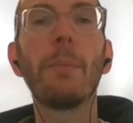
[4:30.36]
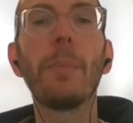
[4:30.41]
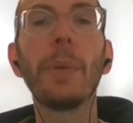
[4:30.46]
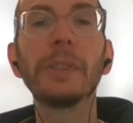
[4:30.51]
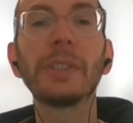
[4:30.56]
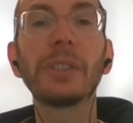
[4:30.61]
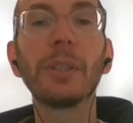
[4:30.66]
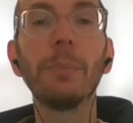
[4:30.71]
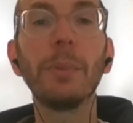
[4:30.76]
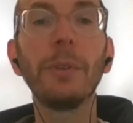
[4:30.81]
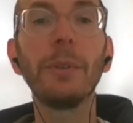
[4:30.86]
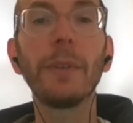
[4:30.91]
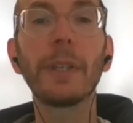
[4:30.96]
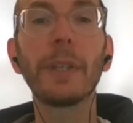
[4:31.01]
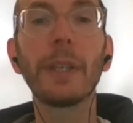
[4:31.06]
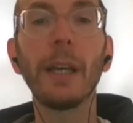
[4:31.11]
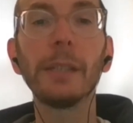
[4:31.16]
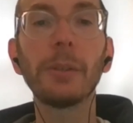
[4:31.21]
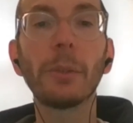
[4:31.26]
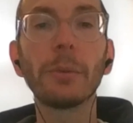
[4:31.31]
Per
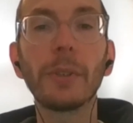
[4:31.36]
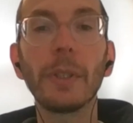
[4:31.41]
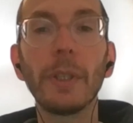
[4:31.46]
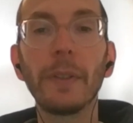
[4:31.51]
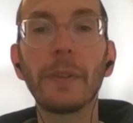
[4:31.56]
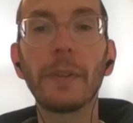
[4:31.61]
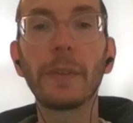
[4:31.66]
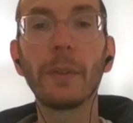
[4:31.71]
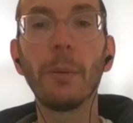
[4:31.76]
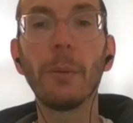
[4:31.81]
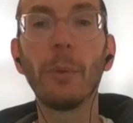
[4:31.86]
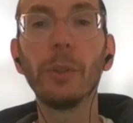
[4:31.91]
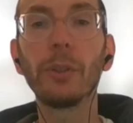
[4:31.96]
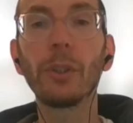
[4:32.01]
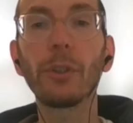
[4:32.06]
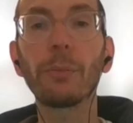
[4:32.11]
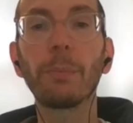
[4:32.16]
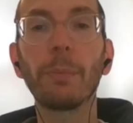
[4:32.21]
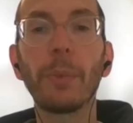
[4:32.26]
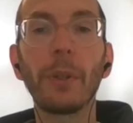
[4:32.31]
semplificare un testo
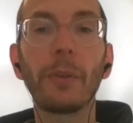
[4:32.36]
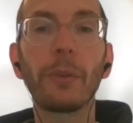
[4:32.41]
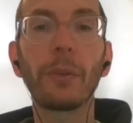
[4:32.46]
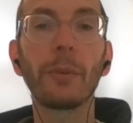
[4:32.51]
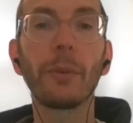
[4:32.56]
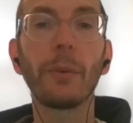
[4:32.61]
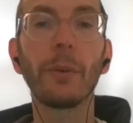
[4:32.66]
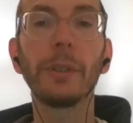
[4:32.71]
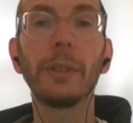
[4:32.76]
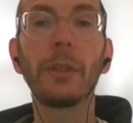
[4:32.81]
molto spesso